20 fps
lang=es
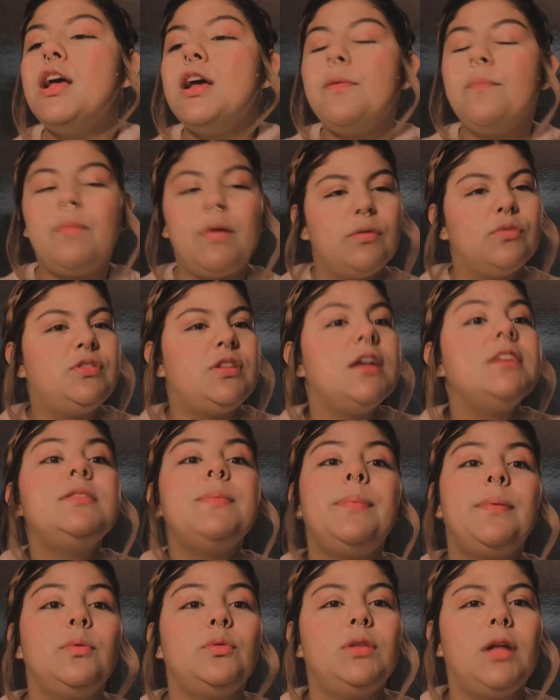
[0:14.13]
Bueno, ustedes
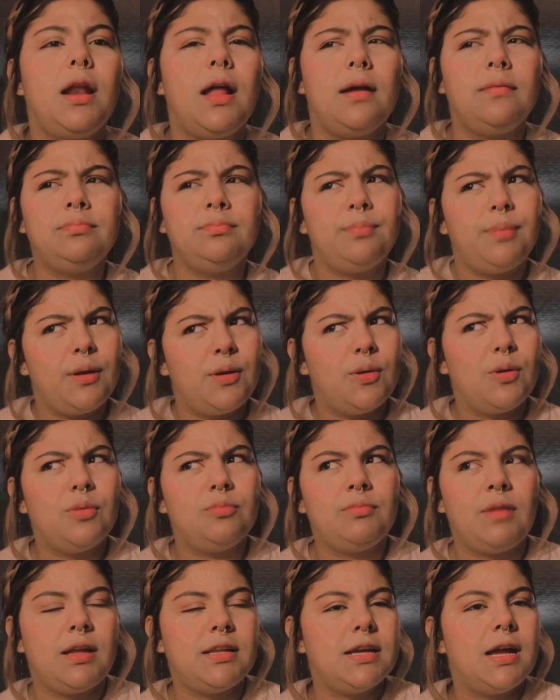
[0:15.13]
se preguntarán,
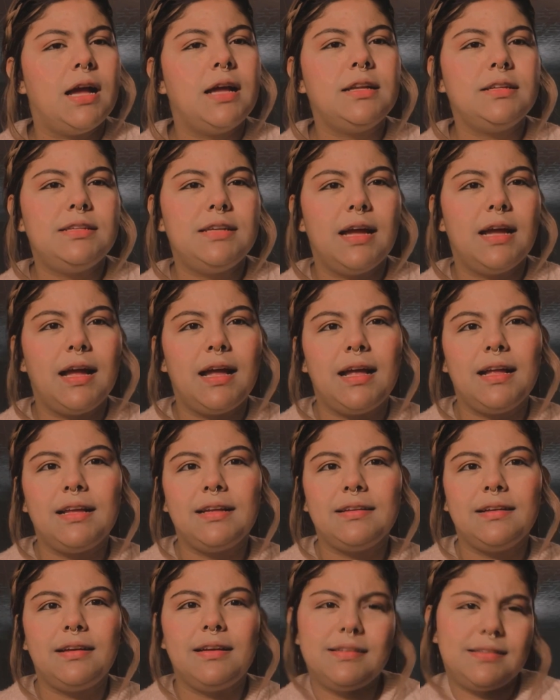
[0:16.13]
pero ella
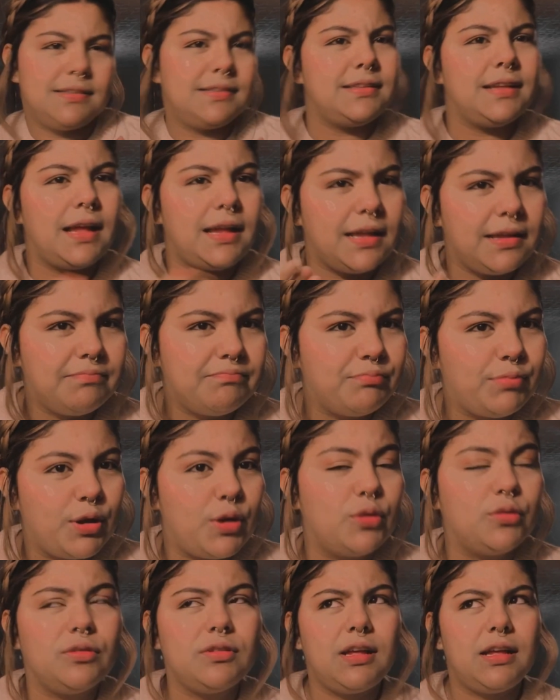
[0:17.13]
ya es,
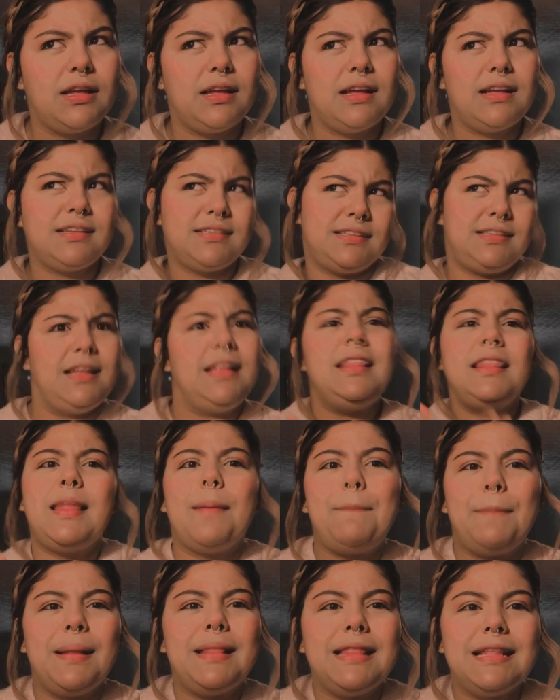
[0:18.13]
bueno, es
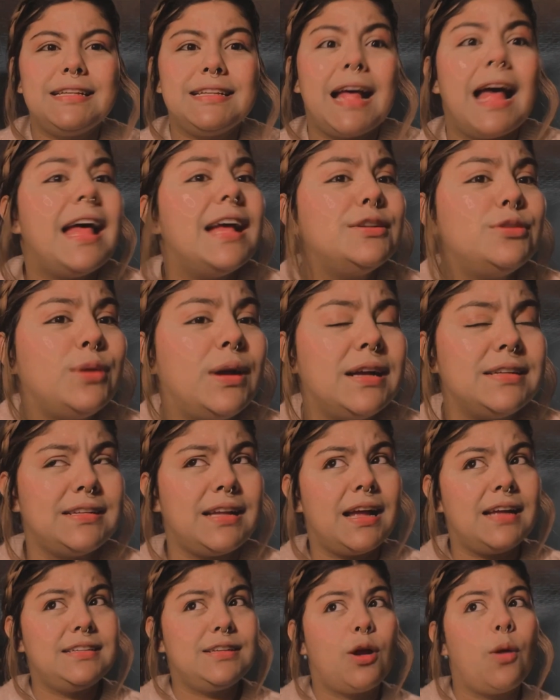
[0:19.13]
independizada de su
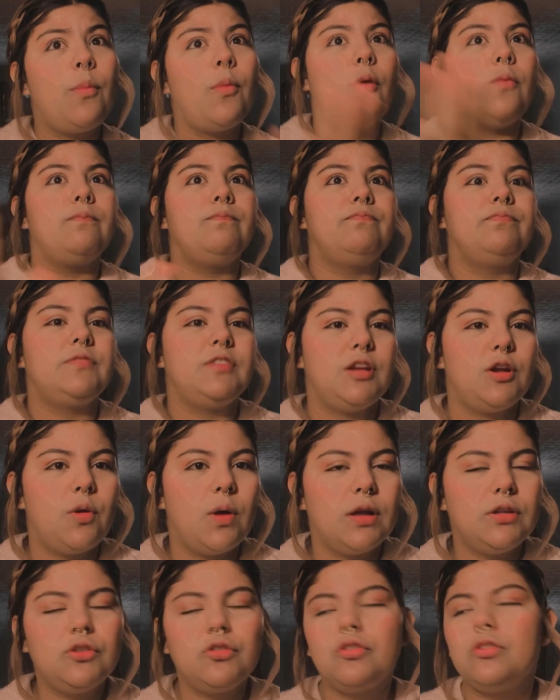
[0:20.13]
casa hace como
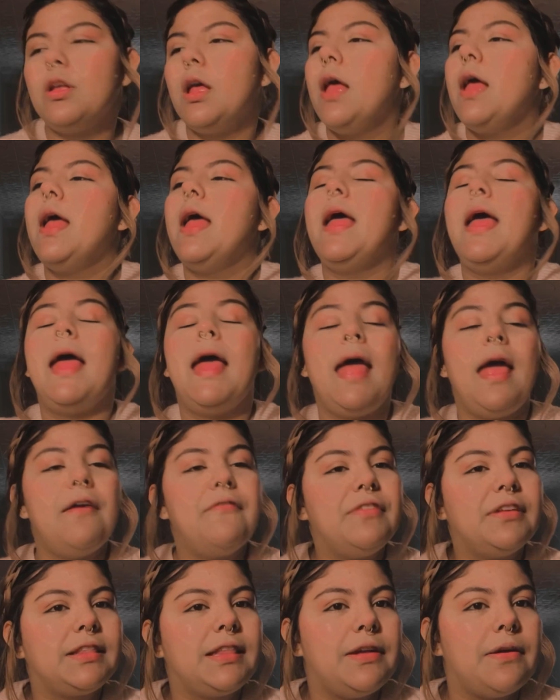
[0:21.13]
5 años.
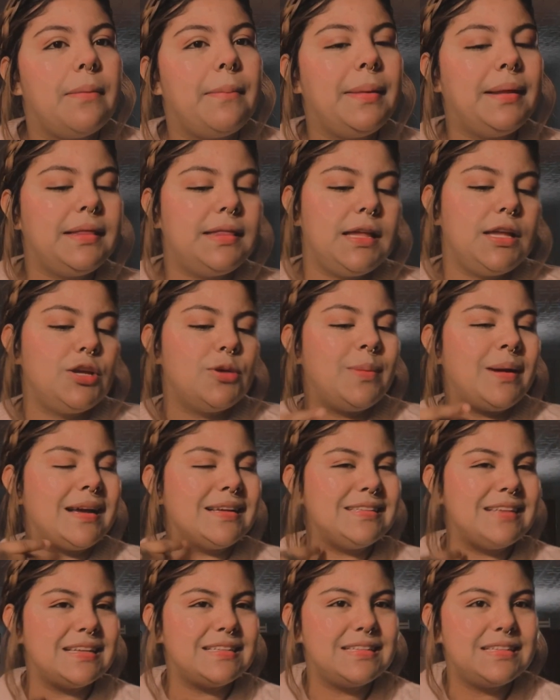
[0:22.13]
Efectivamente, yo me
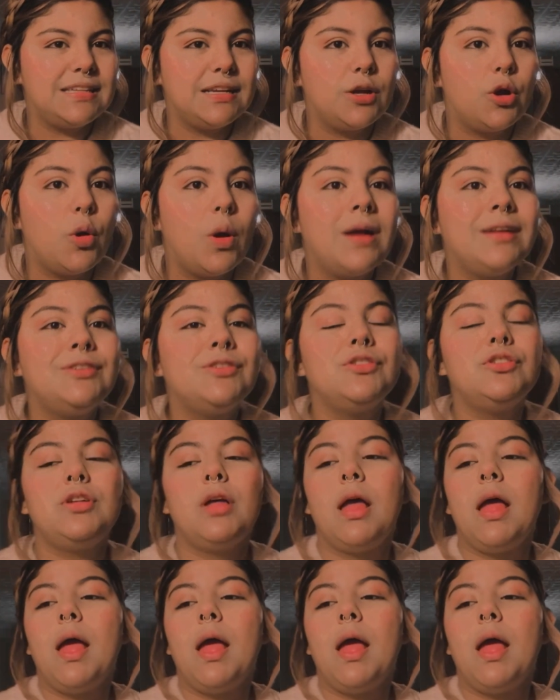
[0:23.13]
casé hace 5 años,